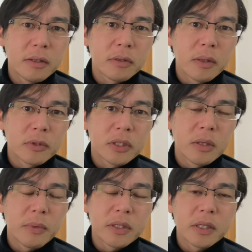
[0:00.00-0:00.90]
るかもし
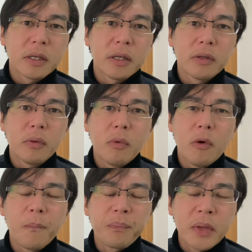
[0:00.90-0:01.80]
れませんけれど
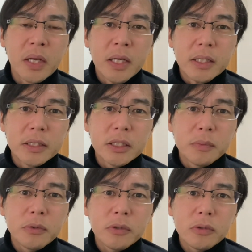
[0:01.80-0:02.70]
も、自
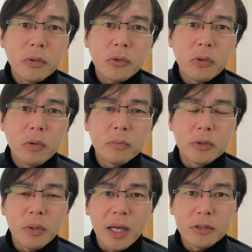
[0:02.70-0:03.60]
分の興
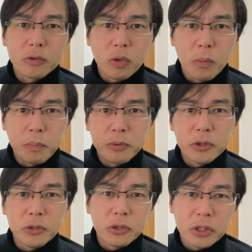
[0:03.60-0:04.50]
味のある
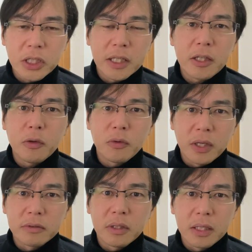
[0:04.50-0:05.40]
トップニュースしか出てこ
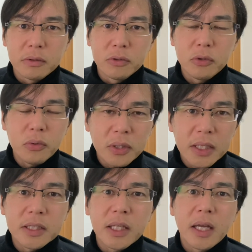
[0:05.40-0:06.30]
なくなるよう
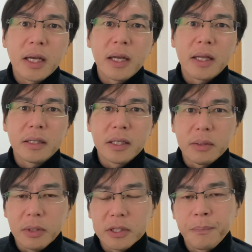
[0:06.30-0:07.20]
な時代がやって
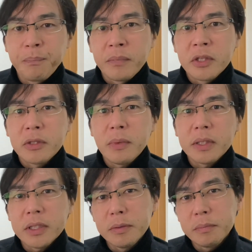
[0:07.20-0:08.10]
きます。つま
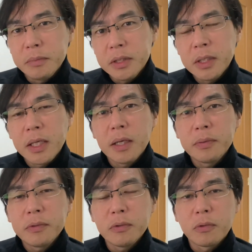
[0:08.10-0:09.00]
り、みんな
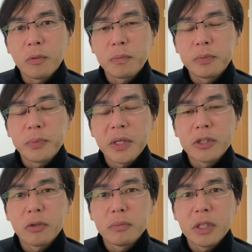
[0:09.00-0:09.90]
Yahoo の
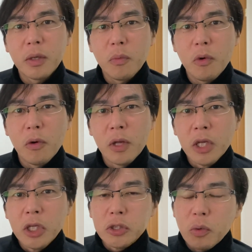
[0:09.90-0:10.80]
トップページを見ても、
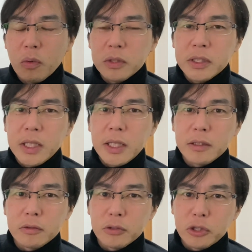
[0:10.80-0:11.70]
そこに出て
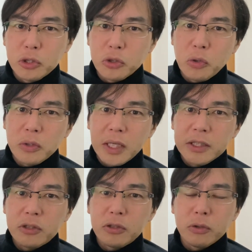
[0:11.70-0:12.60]
くる主要な
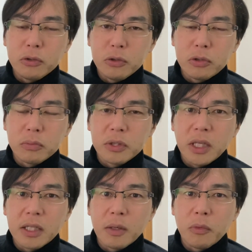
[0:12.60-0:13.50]
5つのニュースみ
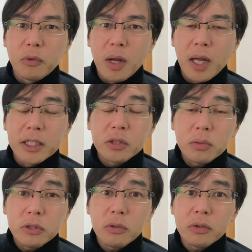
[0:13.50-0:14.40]
たいなものが
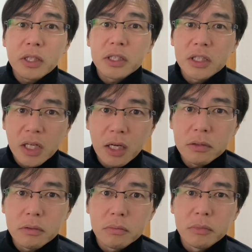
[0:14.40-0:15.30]
人によって違
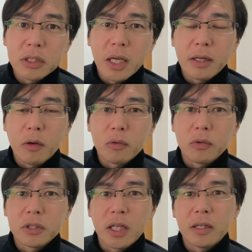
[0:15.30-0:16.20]
うみたいなこ
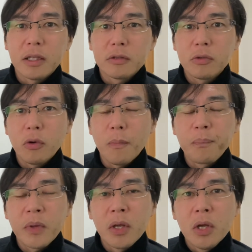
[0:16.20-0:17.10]
とになっていくと、
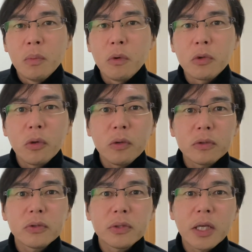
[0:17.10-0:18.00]
もう共
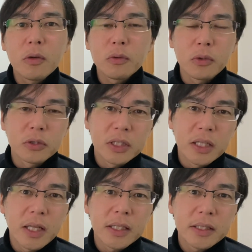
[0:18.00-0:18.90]
通言語とし
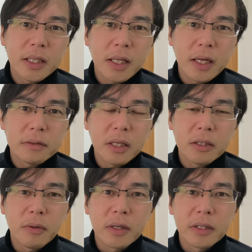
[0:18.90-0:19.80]
て成り立たなくな
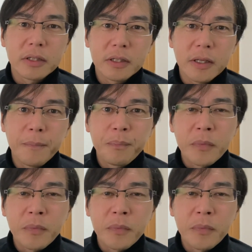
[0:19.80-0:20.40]
るわけですね。